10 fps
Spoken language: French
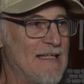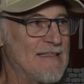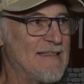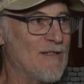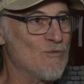
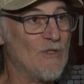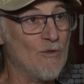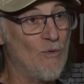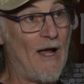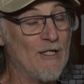ça nous
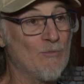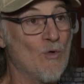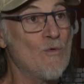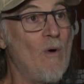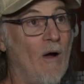encourage
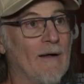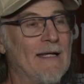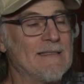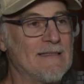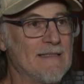beaucoup à
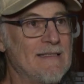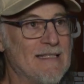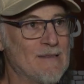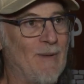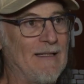organiser
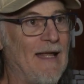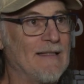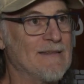des spectacles.